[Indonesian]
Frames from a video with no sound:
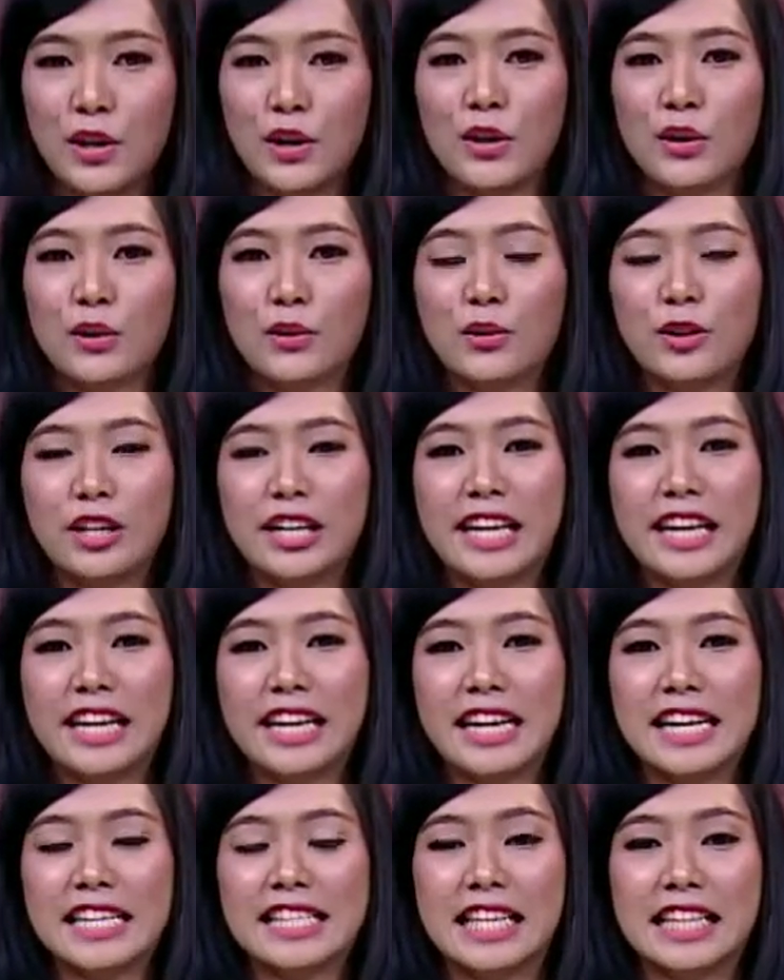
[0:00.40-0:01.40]
Kuliner
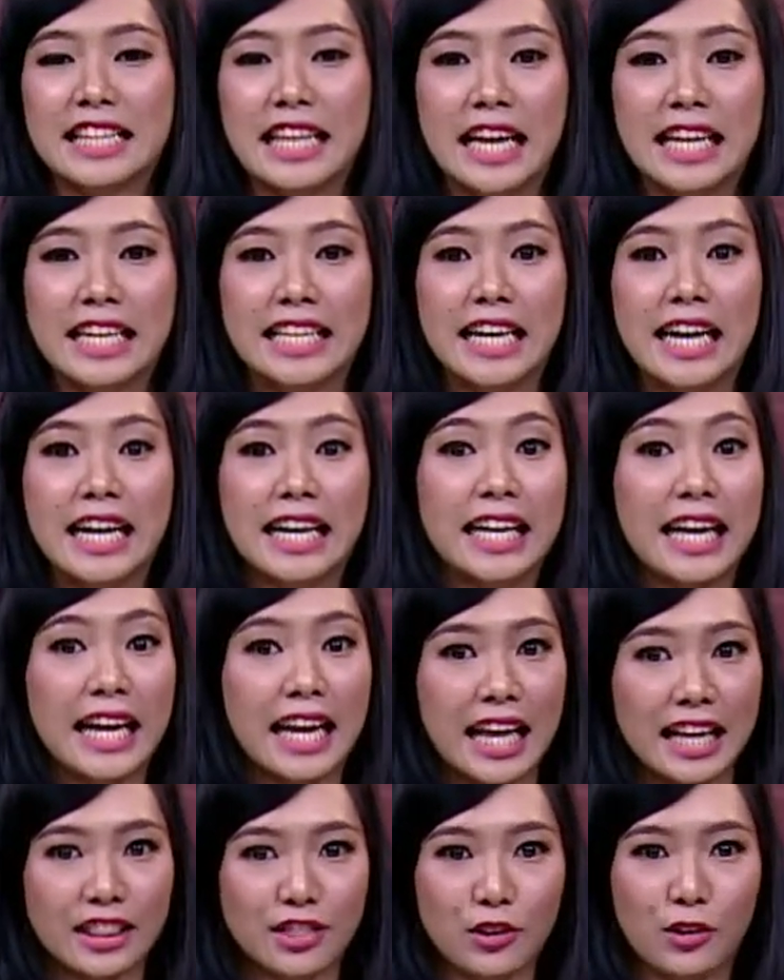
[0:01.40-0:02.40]
khas Italia
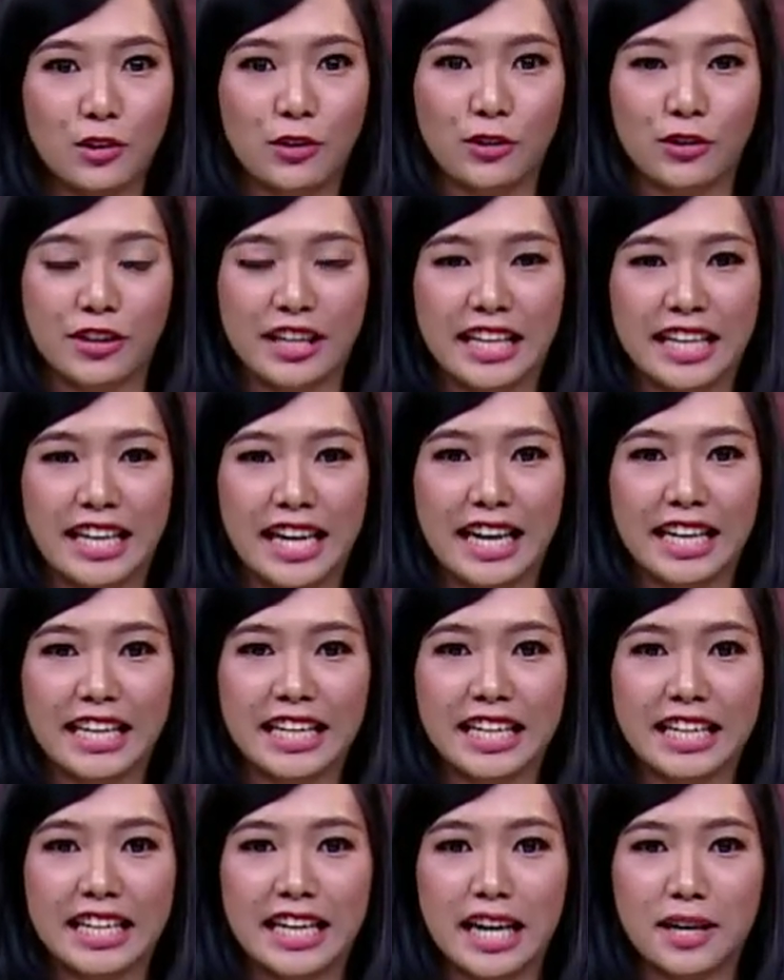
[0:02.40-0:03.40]
gelato kini hadir
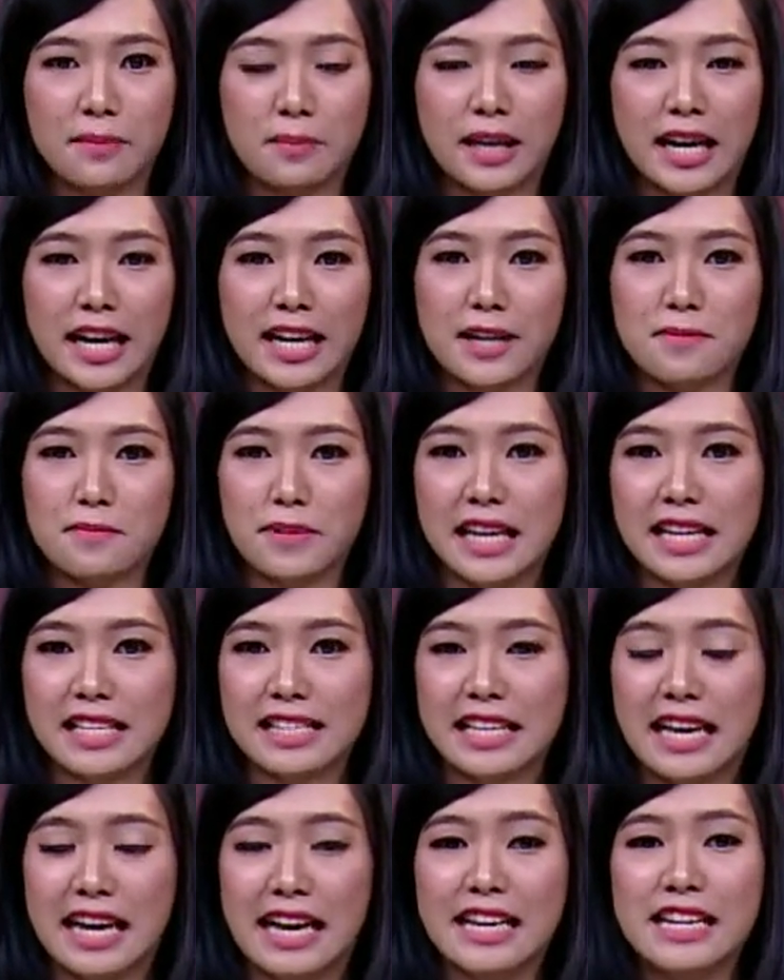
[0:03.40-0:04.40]
dengan beragam
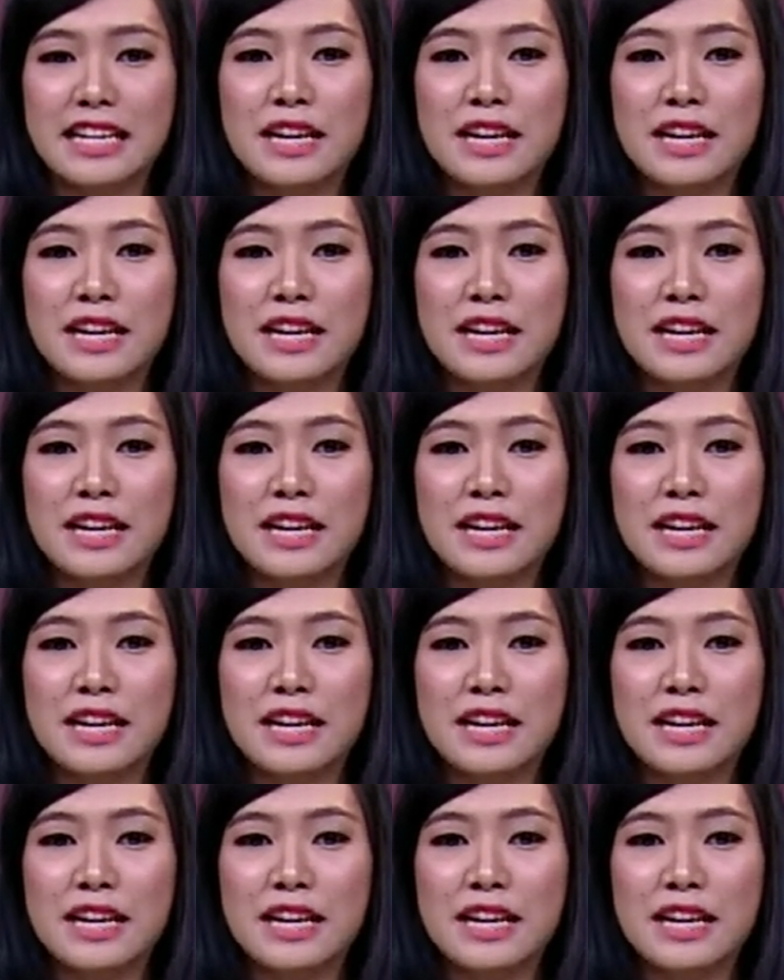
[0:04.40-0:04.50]
rasa,